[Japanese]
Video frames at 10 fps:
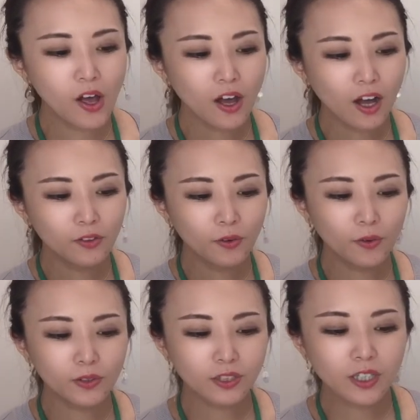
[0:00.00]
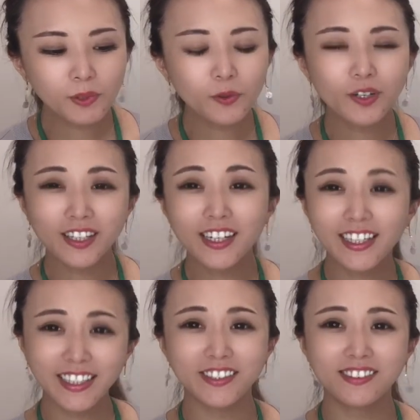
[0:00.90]
あのスクリプトをくれた
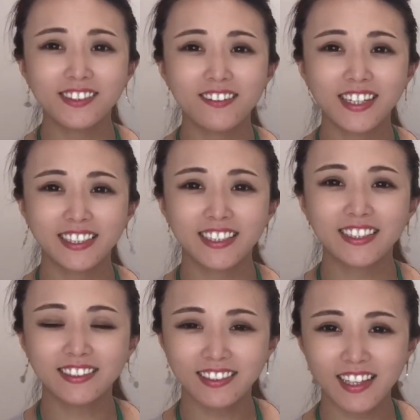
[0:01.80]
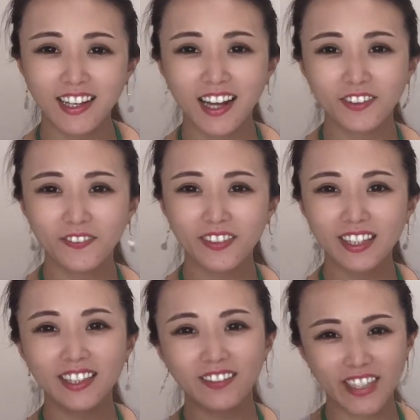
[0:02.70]
方に言ってるわけじゃなくってあのみ
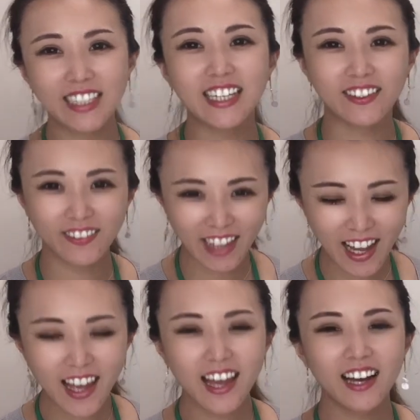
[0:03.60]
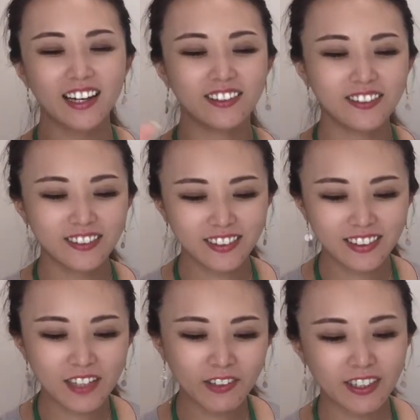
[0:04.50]
皆さんのねあの
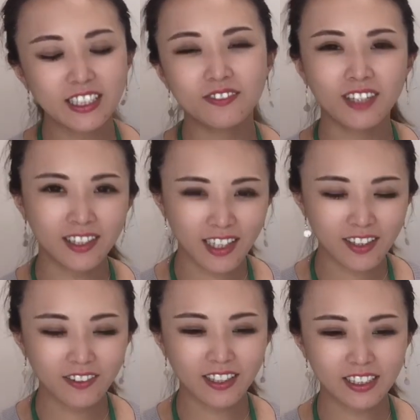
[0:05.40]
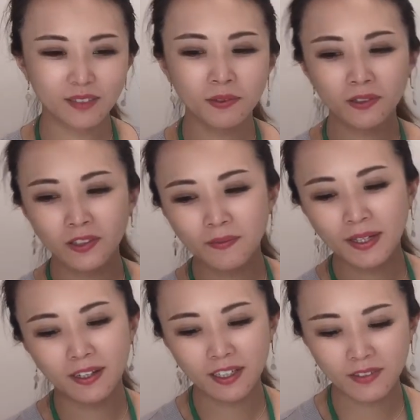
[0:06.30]
サボってしまったとか質問の意味
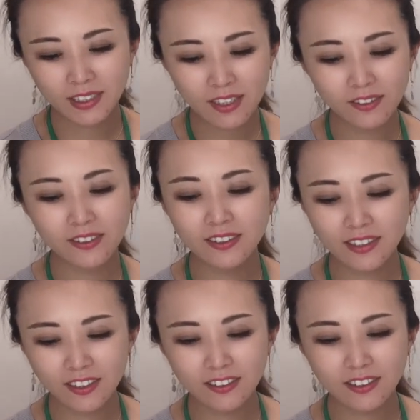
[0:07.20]
が分かりませんというふうに言っ